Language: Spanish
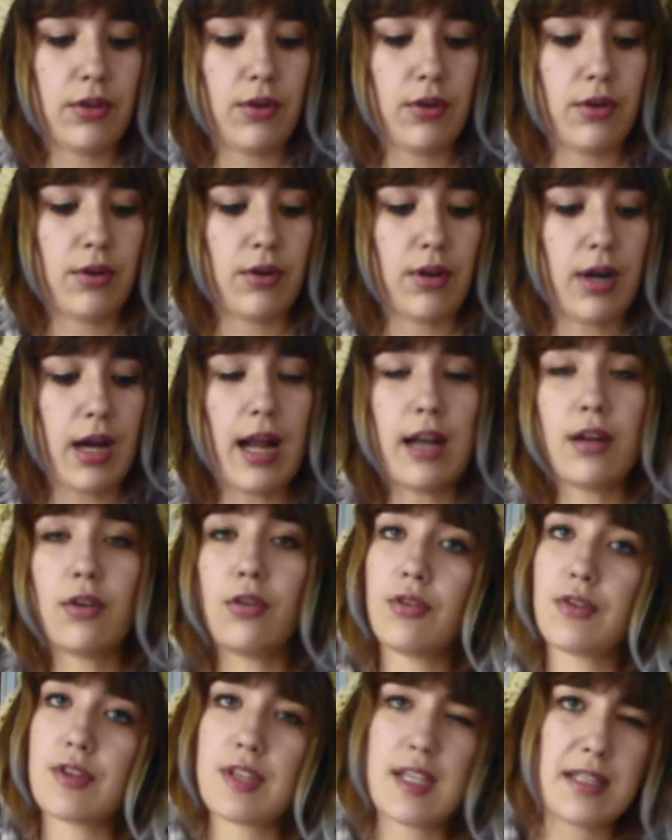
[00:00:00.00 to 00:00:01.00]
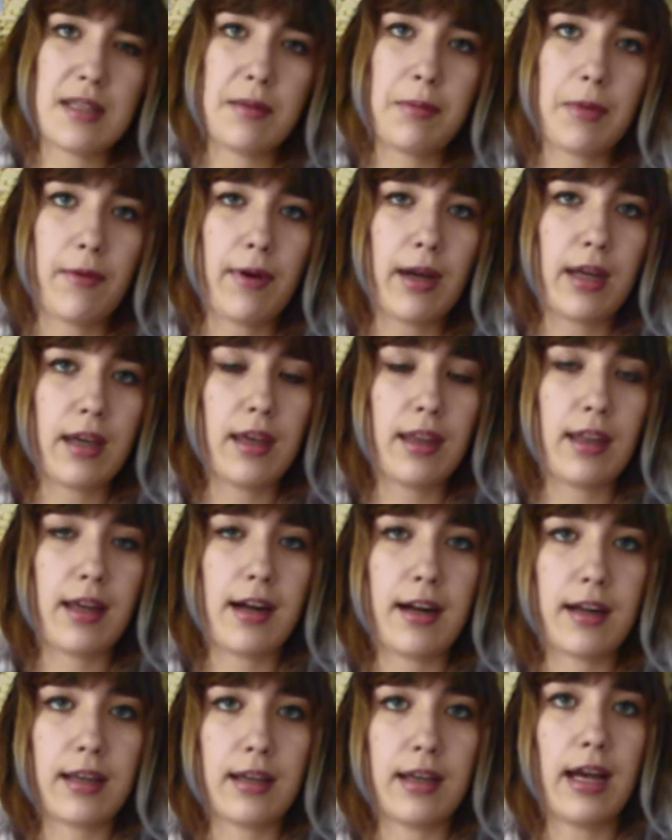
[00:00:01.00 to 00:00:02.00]
cuando algo no sé si me va a
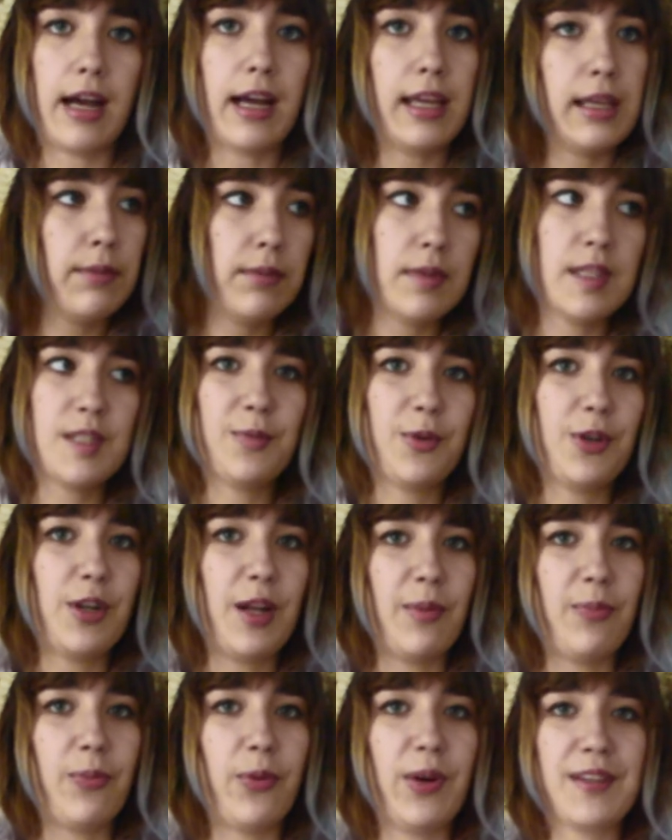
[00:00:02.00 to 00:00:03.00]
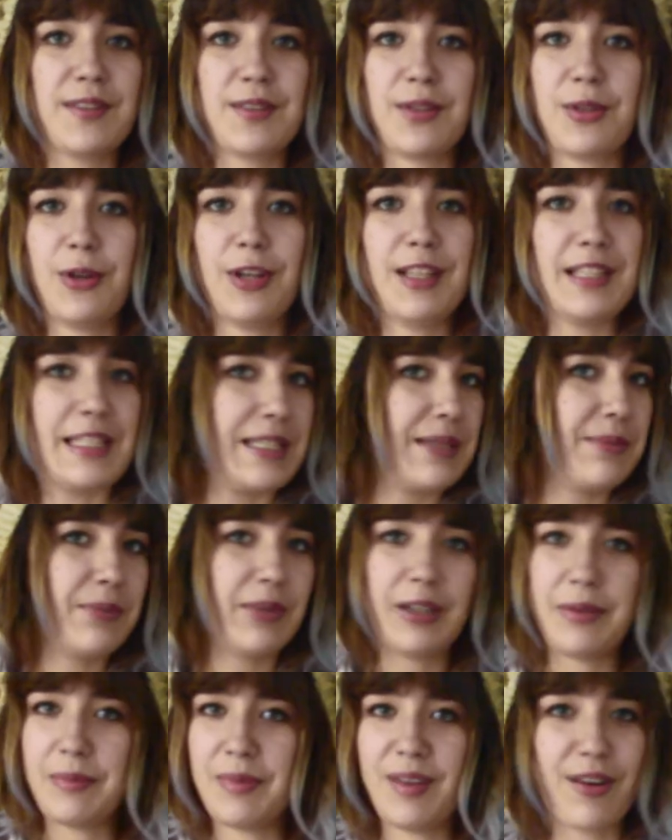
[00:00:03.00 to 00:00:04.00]
quedar, ahí mismo en el puesto,
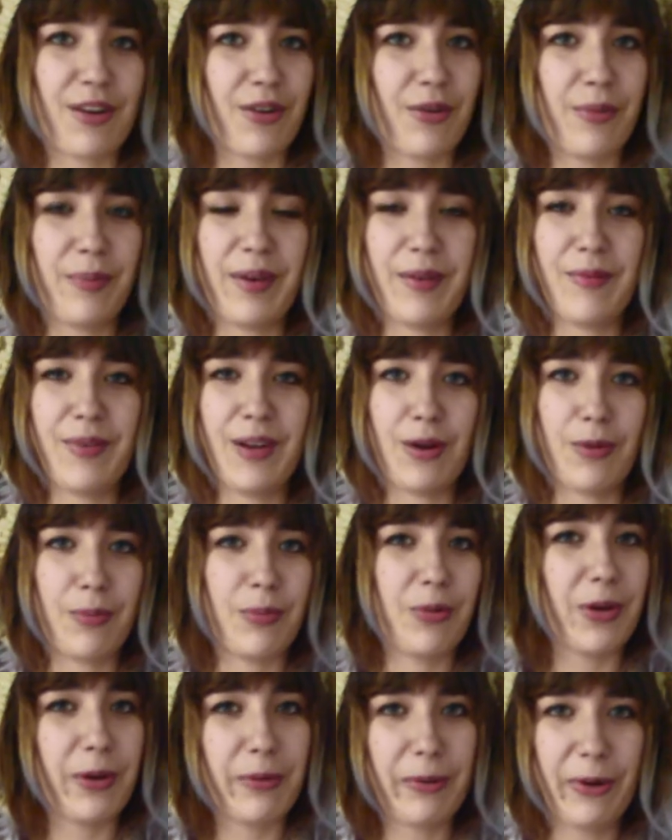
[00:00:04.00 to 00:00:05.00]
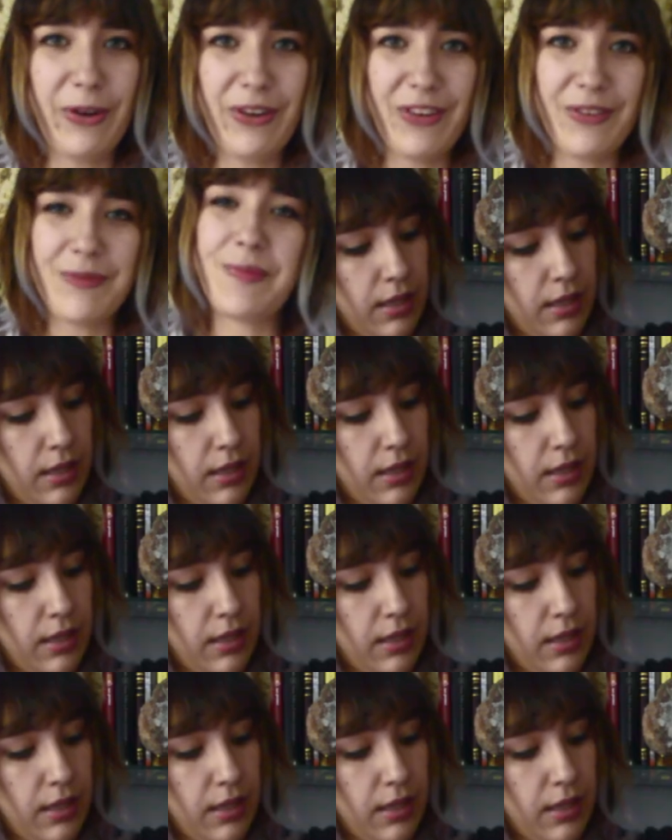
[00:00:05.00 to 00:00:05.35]
encima de mi ropa, me lo pruebo